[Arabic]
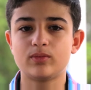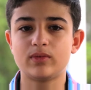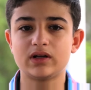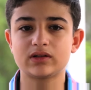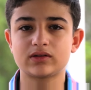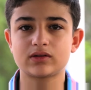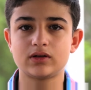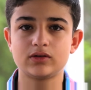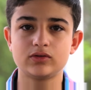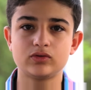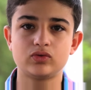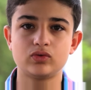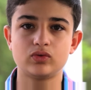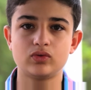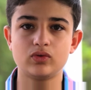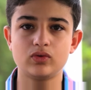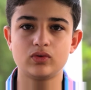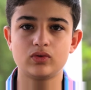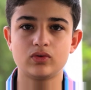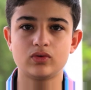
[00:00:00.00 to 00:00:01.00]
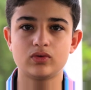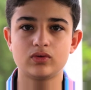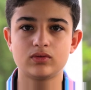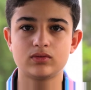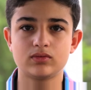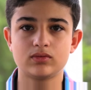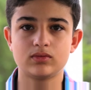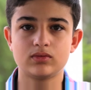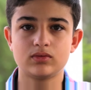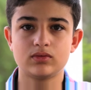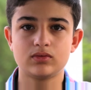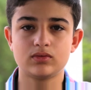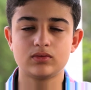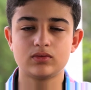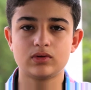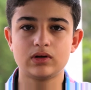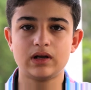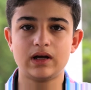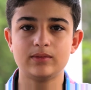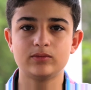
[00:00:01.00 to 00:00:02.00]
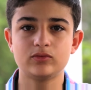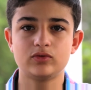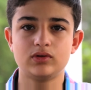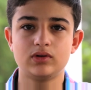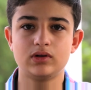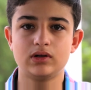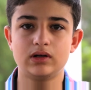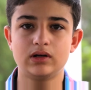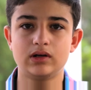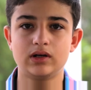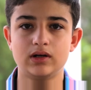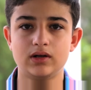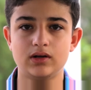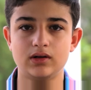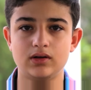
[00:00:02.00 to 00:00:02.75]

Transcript: ثم أتقنته والحمد لله